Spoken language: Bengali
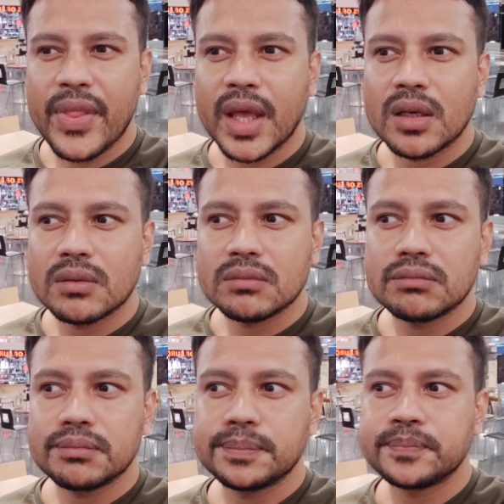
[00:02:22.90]
দেন
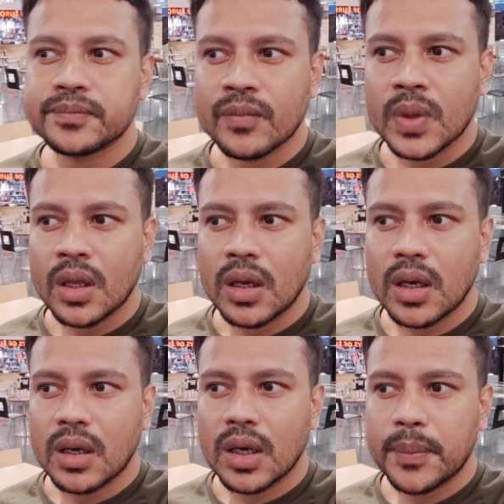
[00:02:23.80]

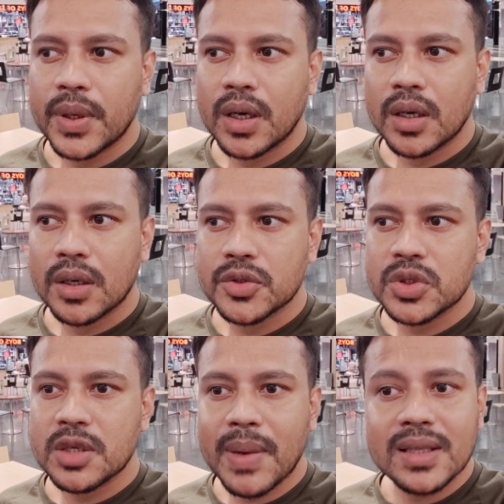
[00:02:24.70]
আপনার
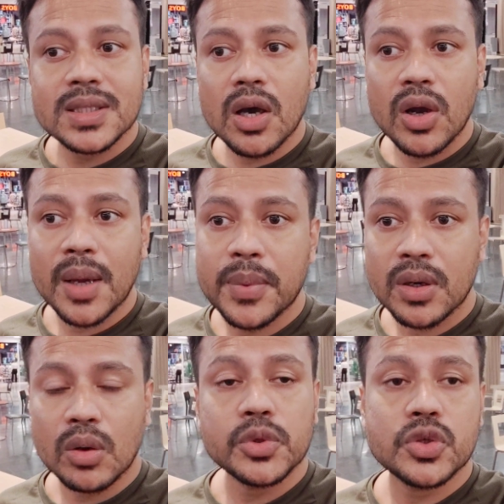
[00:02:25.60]
যদি বাচ্চা হয় আপনার
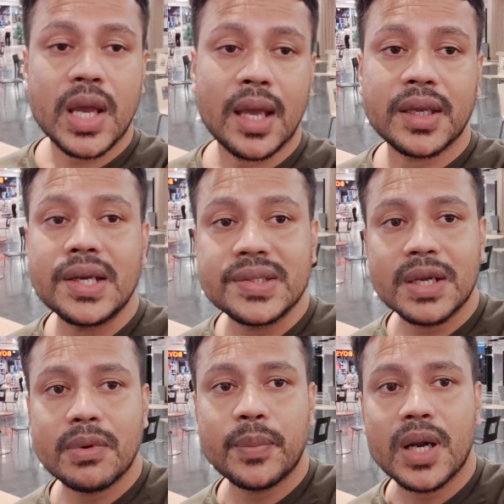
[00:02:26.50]
অবশ্যই হ্যাঁ
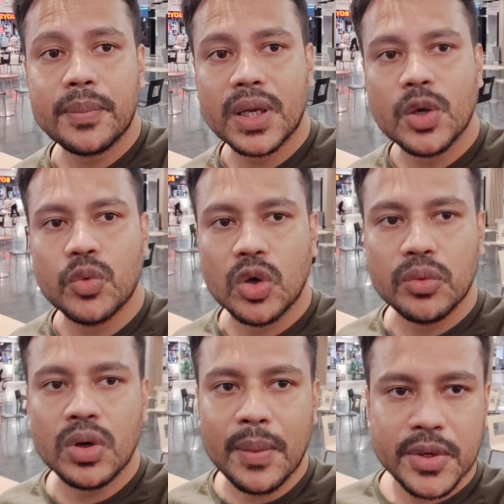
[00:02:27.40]
কিডসের ব্যাপারে আপনাকে
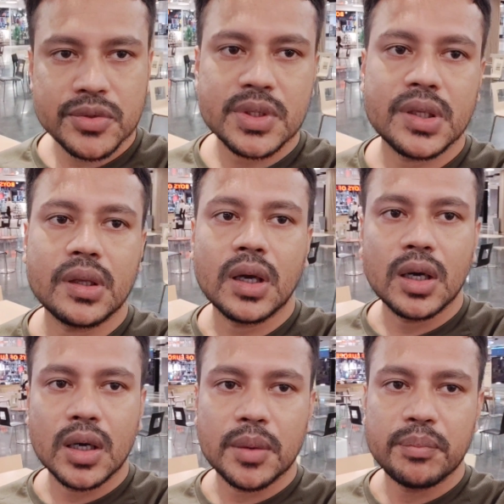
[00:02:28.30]
বলবো আপনার যদি
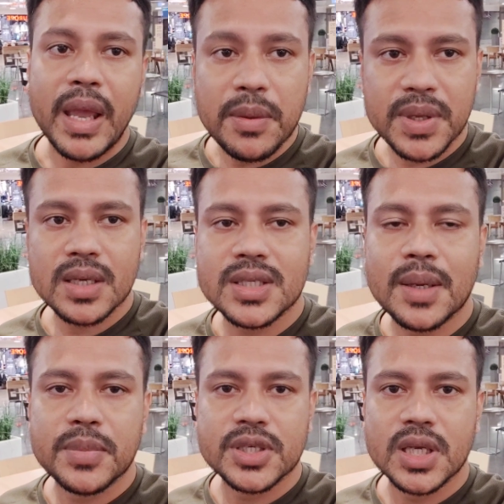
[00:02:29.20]
বেবি আছে
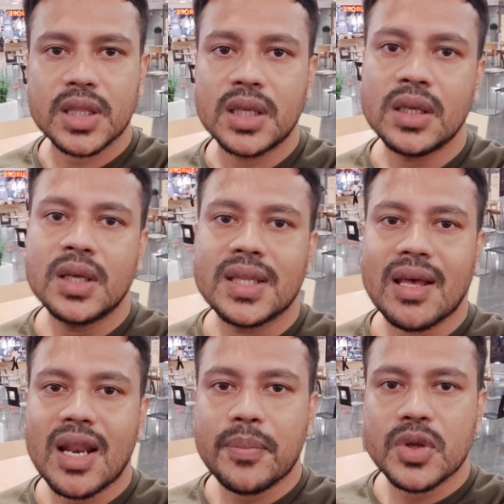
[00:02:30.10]
আপনার সাথে
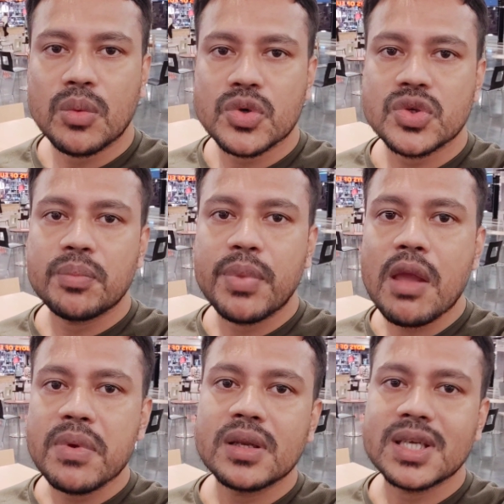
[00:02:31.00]
তাহলে আপনি অবশ্যই
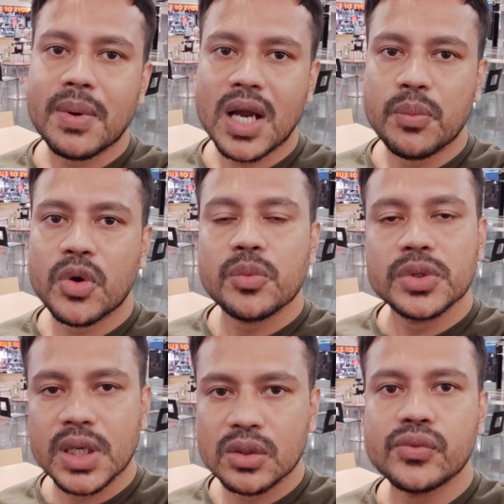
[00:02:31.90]
বেবির জামা কাপড়ের
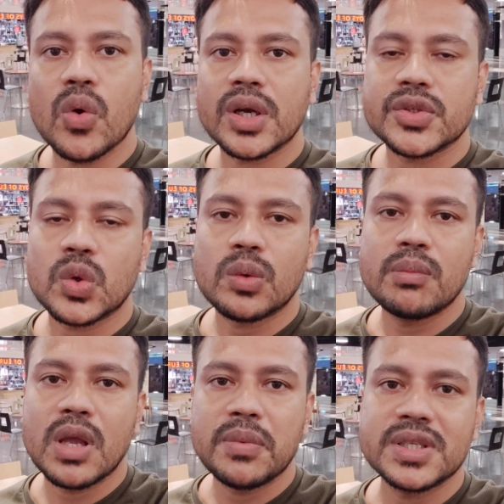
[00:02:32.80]
প্রতি একটু ফোকাস করুন
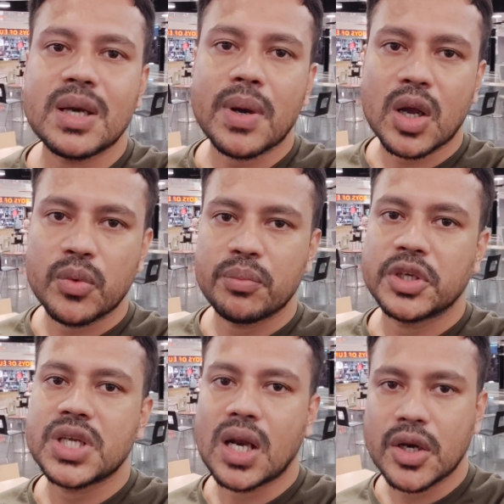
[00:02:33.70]
বেবির জামা কাপড়
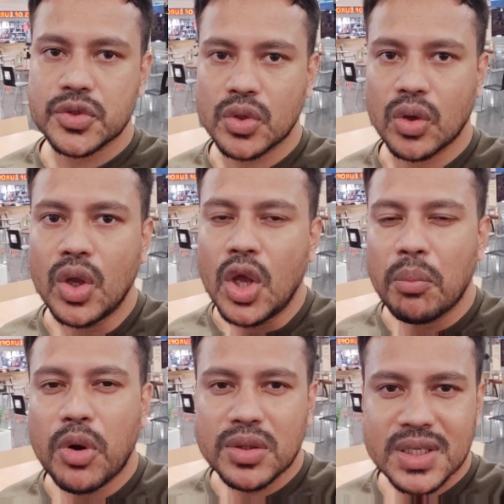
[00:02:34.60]
বেশি আনার জন্য
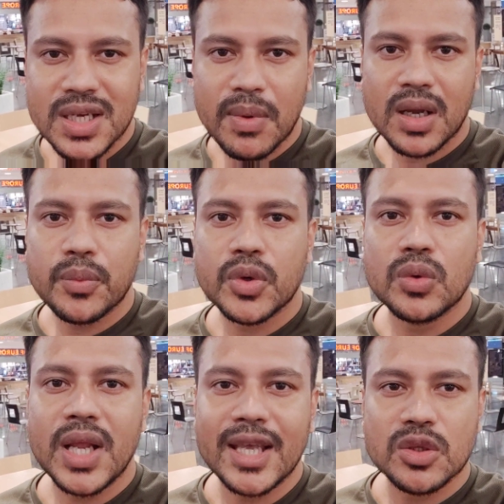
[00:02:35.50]
বড়দের জামা
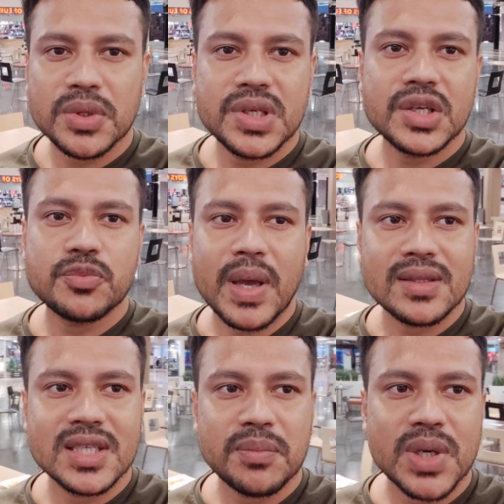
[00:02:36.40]
কাপড়গুলি এত বেশি
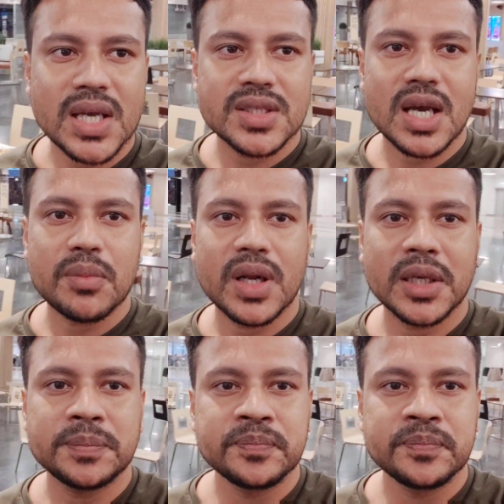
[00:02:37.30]
এক্সপেন্সিভ না যে আমরা